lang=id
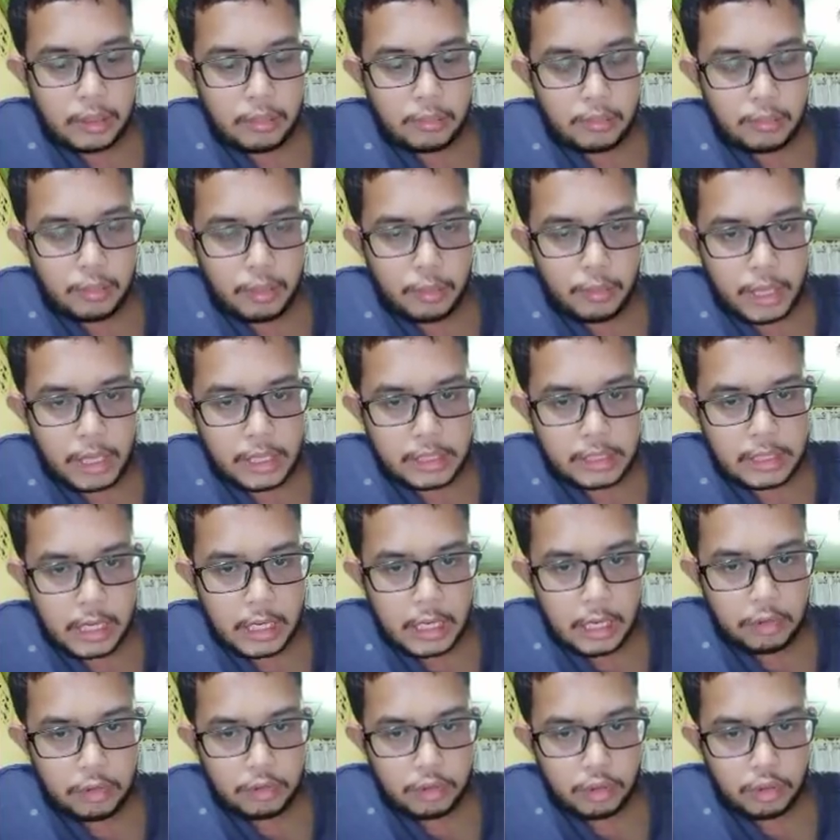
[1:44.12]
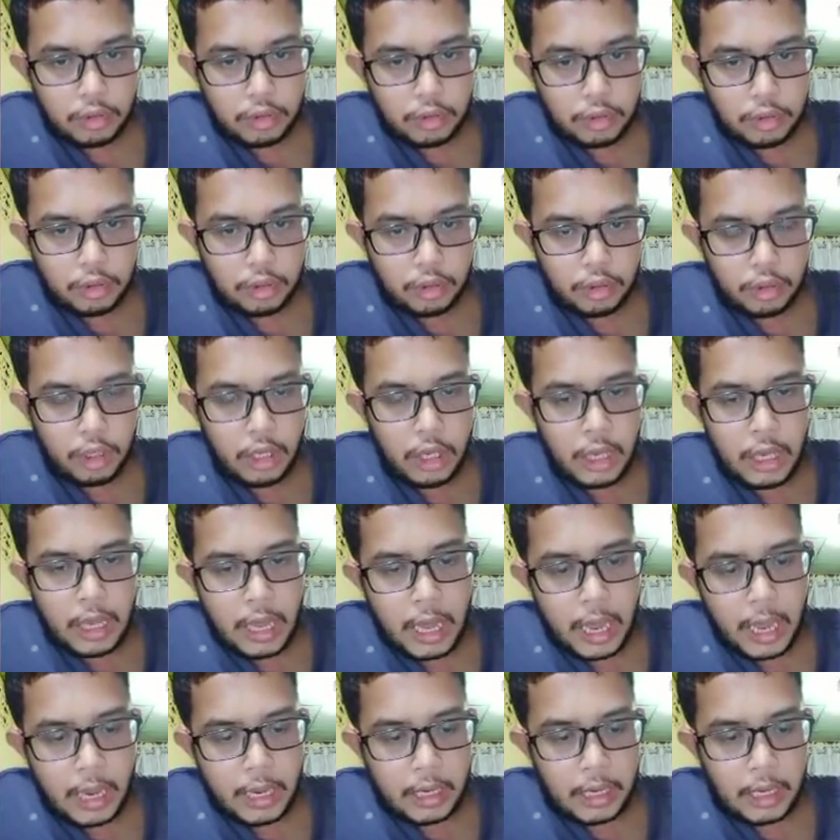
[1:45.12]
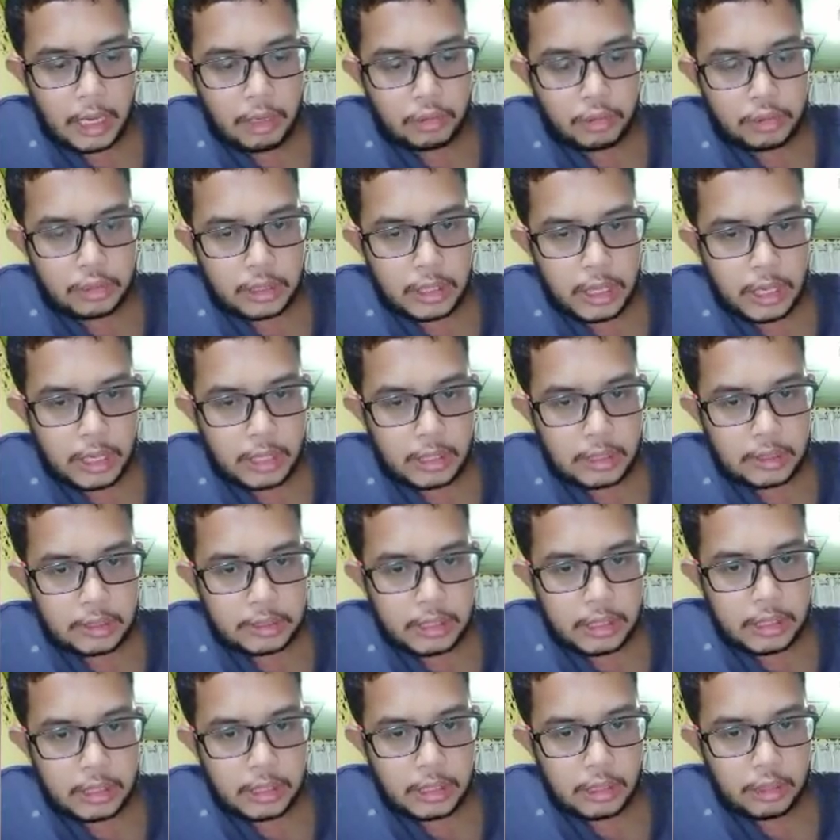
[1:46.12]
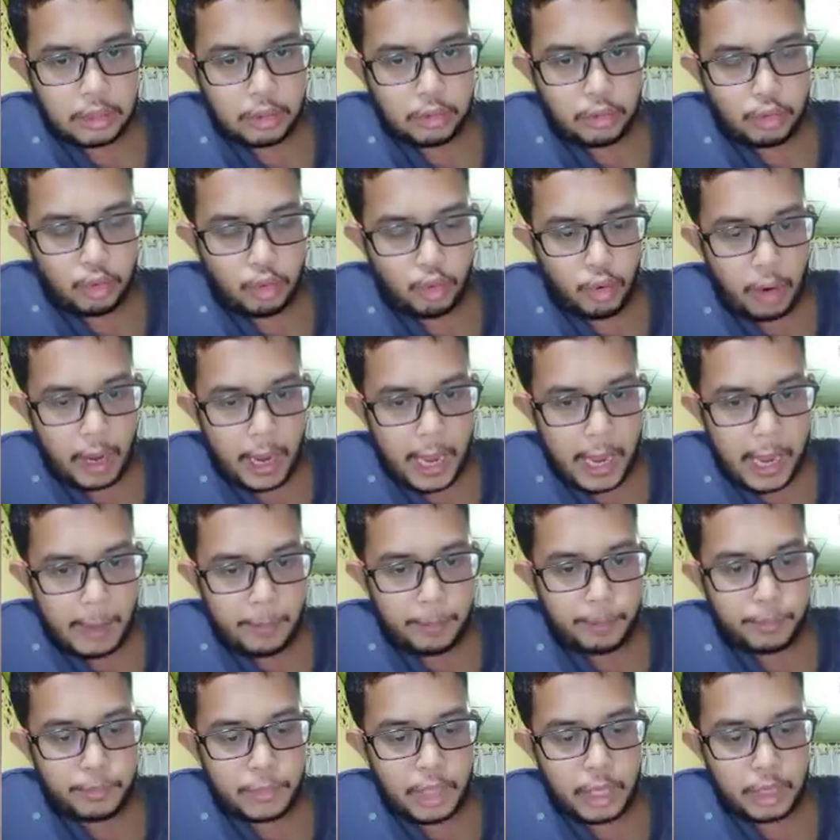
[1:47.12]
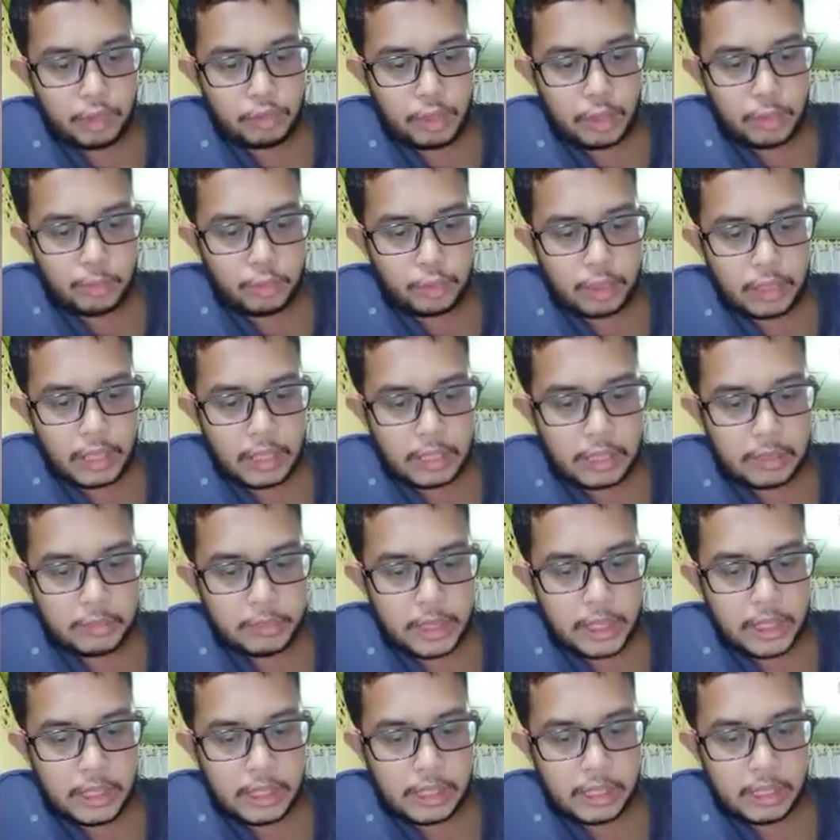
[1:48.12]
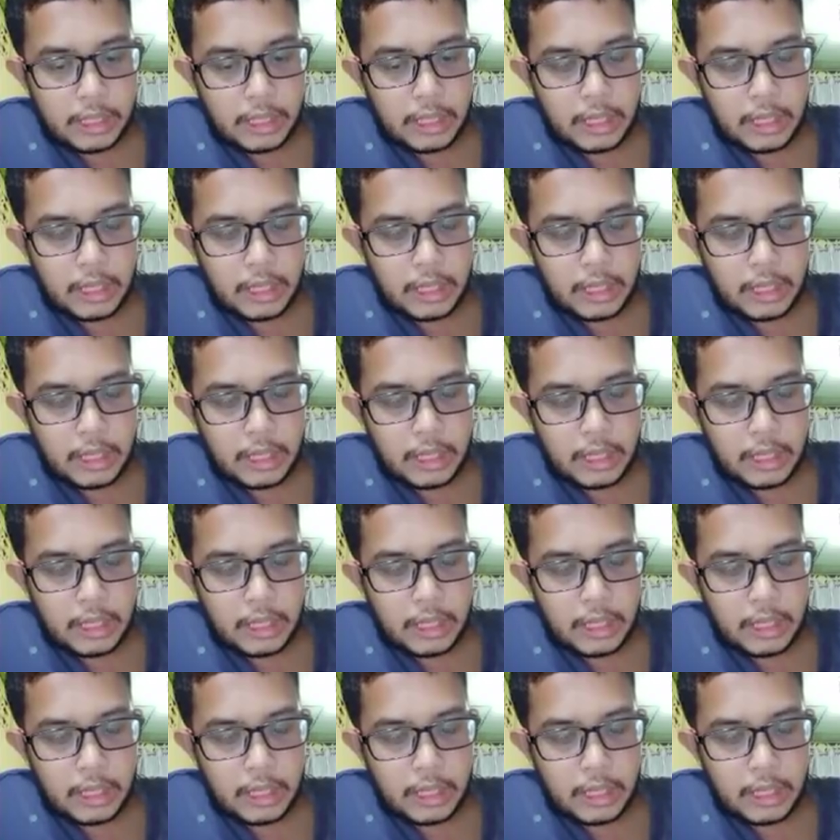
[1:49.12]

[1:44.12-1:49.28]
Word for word: memanaskan laut dulu, air laut akan jadi uap dan uap pun akan menjadi